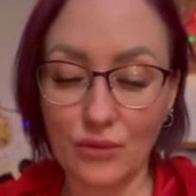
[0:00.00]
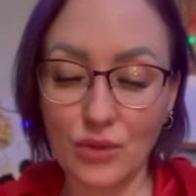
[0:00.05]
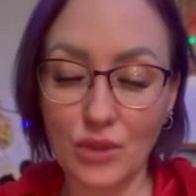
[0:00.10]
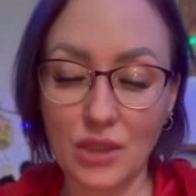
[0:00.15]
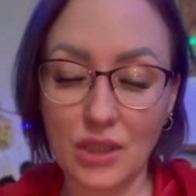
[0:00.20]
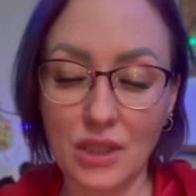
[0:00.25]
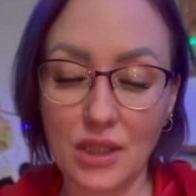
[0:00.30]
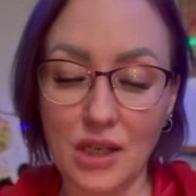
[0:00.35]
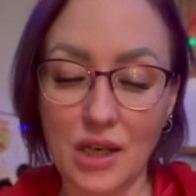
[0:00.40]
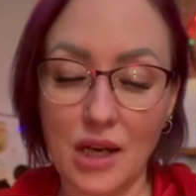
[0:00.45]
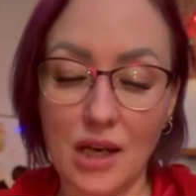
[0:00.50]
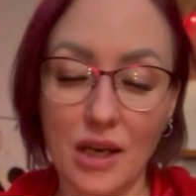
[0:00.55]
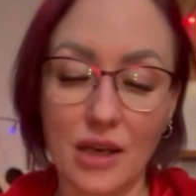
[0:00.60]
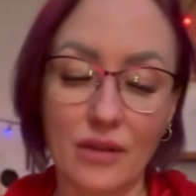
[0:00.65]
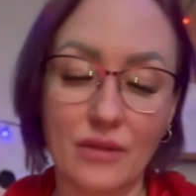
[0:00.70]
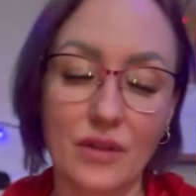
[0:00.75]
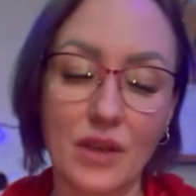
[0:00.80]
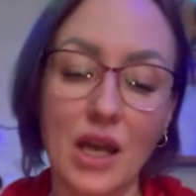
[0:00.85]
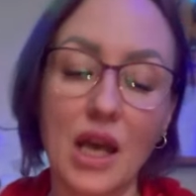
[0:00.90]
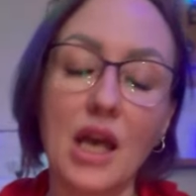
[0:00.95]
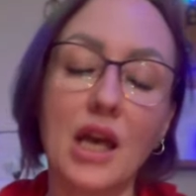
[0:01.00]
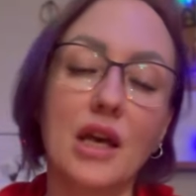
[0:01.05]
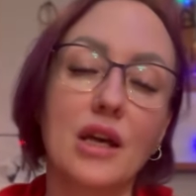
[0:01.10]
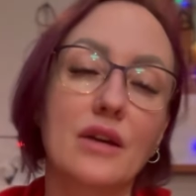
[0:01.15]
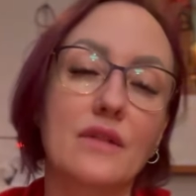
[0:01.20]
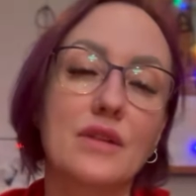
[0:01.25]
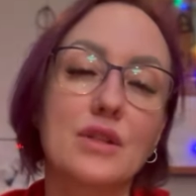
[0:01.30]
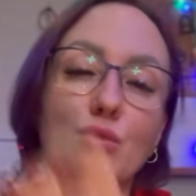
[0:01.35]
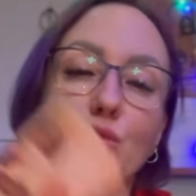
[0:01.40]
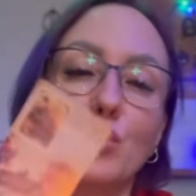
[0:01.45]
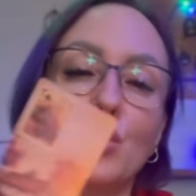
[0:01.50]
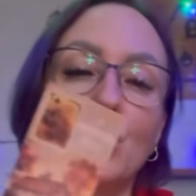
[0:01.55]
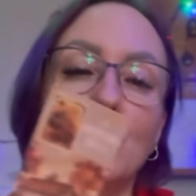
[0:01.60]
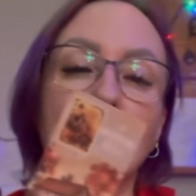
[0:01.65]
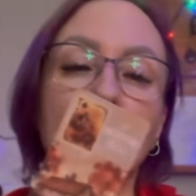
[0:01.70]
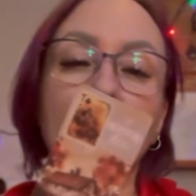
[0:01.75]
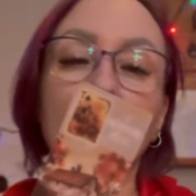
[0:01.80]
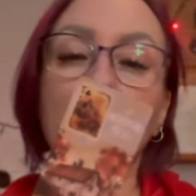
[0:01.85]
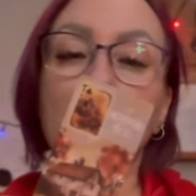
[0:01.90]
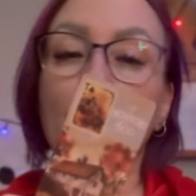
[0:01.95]
Вот такая вы.
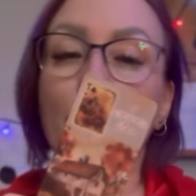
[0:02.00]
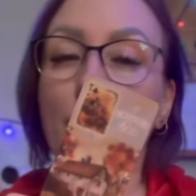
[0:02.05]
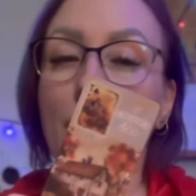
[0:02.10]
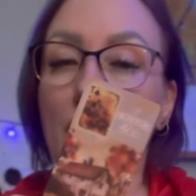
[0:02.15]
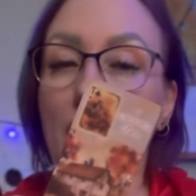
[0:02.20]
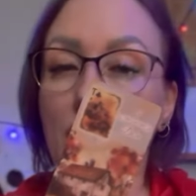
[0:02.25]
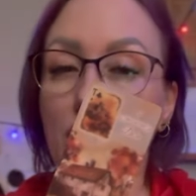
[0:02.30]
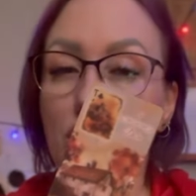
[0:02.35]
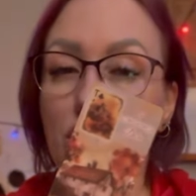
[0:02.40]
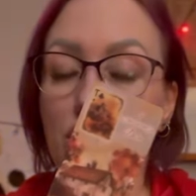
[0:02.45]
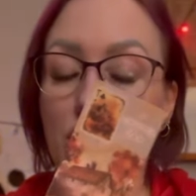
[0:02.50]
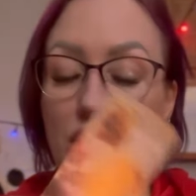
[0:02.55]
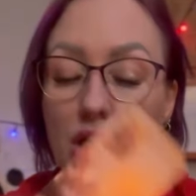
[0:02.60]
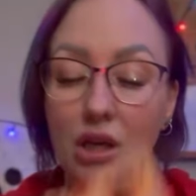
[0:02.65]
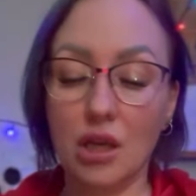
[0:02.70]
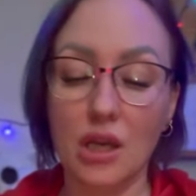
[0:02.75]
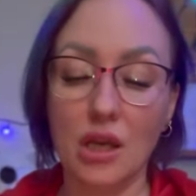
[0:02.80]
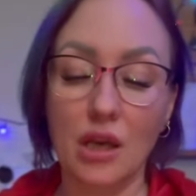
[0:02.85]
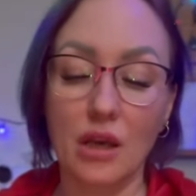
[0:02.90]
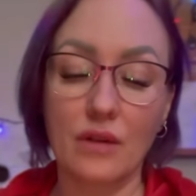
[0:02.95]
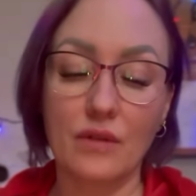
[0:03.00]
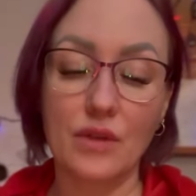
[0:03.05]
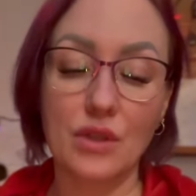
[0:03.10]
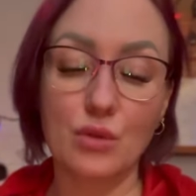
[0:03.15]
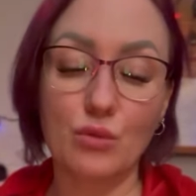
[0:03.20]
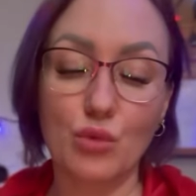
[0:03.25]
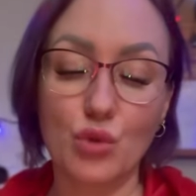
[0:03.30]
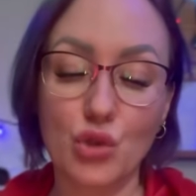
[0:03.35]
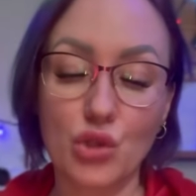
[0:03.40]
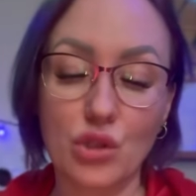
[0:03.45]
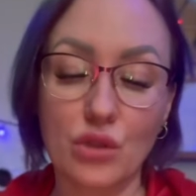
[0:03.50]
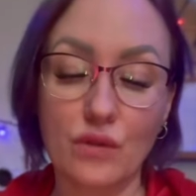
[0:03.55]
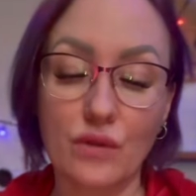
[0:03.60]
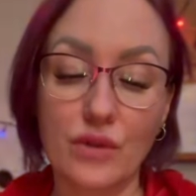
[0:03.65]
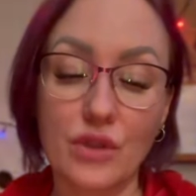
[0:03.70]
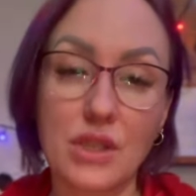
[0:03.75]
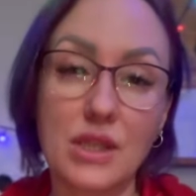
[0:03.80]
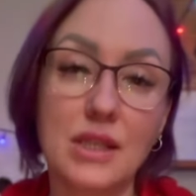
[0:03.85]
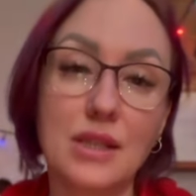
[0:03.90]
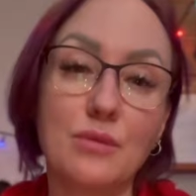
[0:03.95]
Возможно, вы домашняя, возможно,
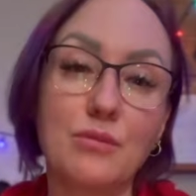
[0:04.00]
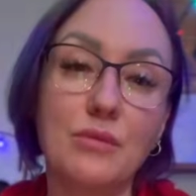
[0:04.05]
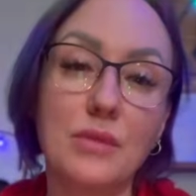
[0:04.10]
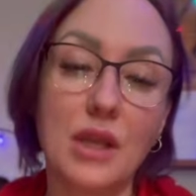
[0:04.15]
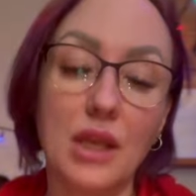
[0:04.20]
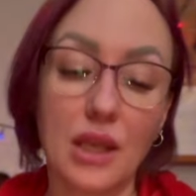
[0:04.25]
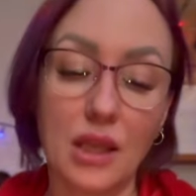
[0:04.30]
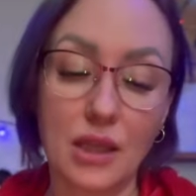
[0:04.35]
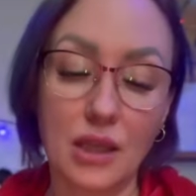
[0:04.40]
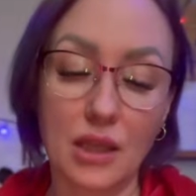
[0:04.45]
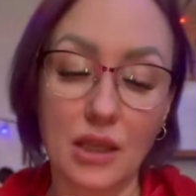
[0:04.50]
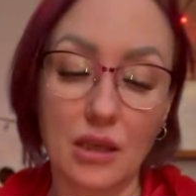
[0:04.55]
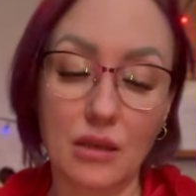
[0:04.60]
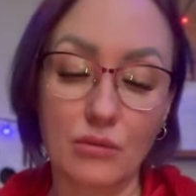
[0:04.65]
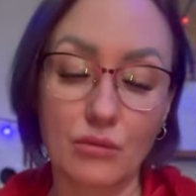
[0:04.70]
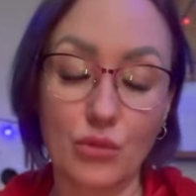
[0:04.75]
вы семейная.